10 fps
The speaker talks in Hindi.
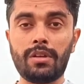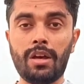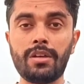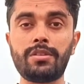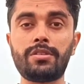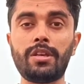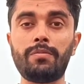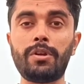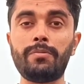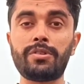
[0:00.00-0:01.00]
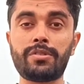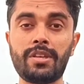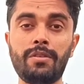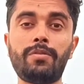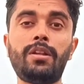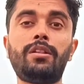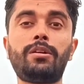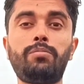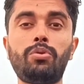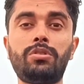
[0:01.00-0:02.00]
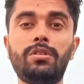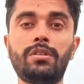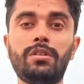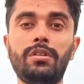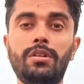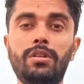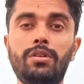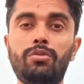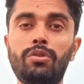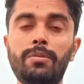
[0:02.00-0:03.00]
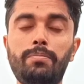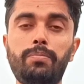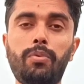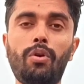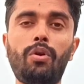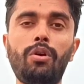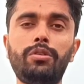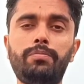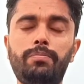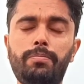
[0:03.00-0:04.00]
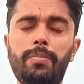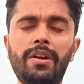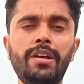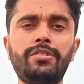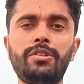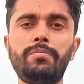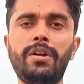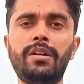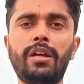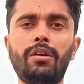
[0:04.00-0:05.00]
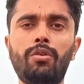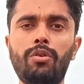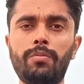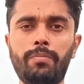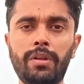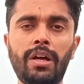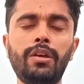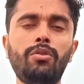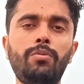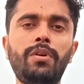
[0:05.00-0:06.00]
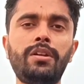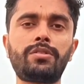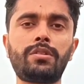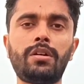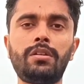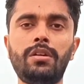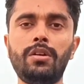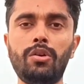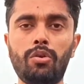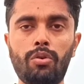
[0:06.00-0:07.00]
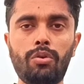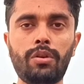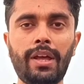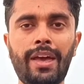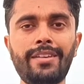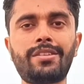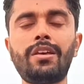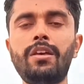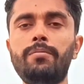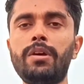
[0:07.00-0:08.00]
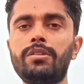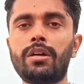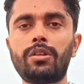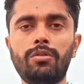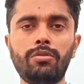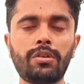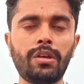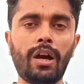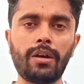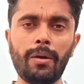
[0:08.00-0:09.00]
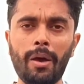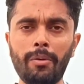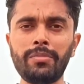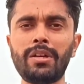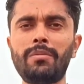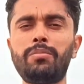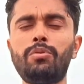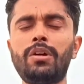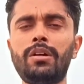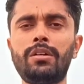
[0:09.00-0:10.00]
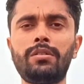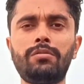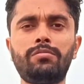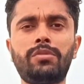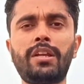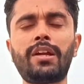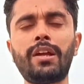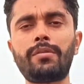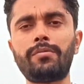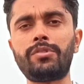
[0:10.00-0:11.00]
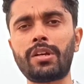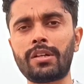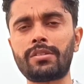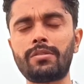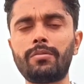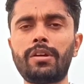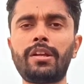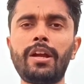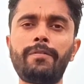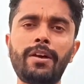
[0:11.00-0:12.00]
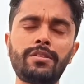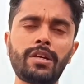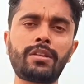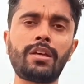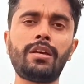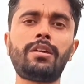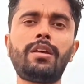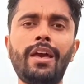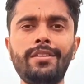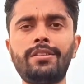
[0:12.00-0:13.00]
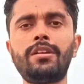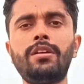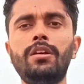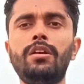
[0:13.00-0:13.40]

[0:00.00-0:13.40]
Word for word: आई इवेंट में सेमीफाइनल तक पहुँची है तो ये बहुत बड़ी अचीवमेंट है और बधाई हो अफगानिस्तान और ऐसे ही मैं चाहता हूं कि हम क्या पूरा क्रिकेट जगत क्रिकेट फैन चाहते हैं कि ऐसी